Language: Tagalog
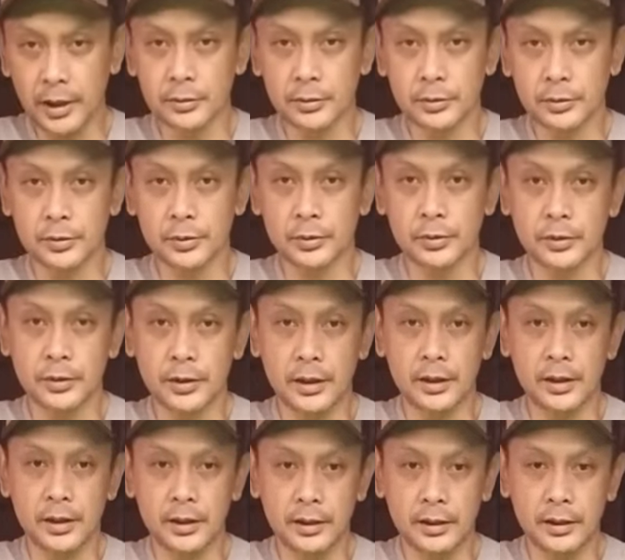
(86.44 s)
mga susunod
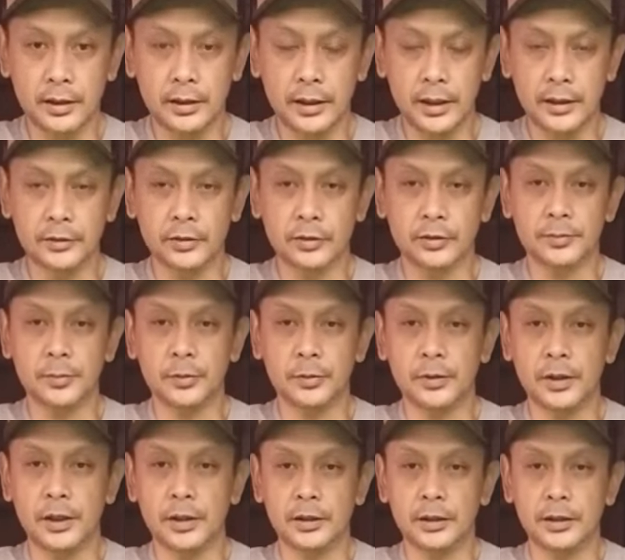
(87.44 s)
na lessons po
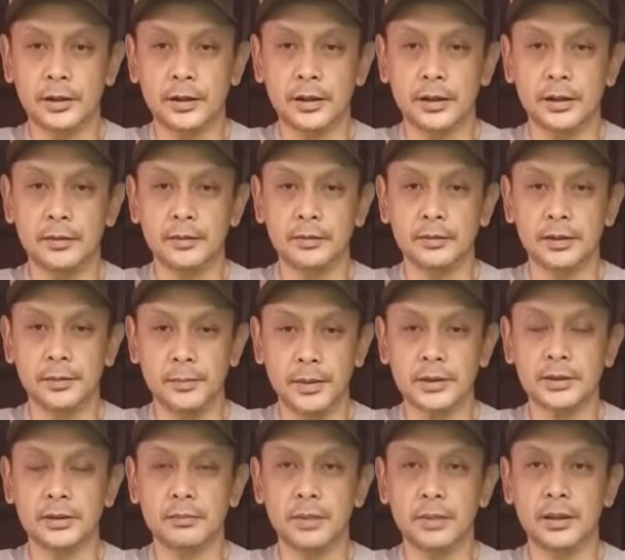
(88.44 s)
natin na
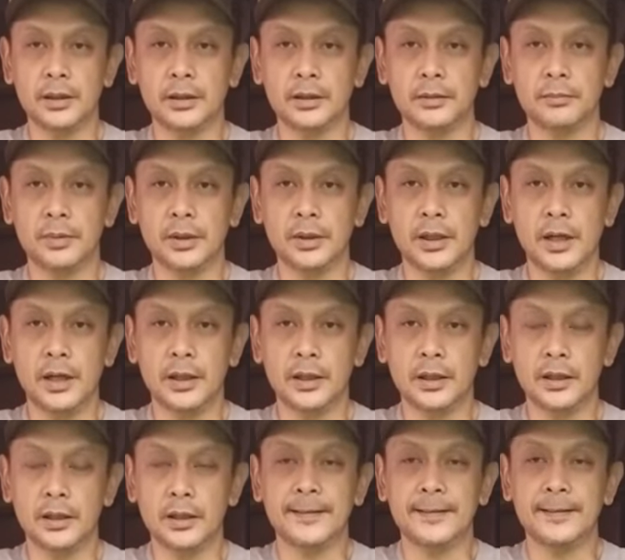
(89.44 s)
sabay-sabay natin
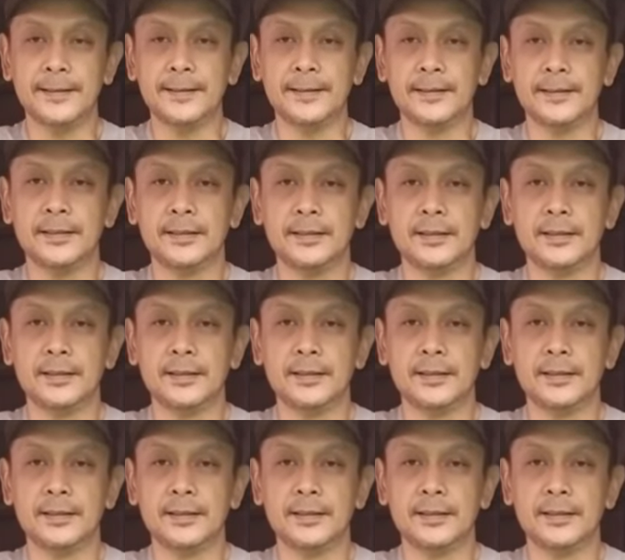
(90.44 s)
pag-aaral ay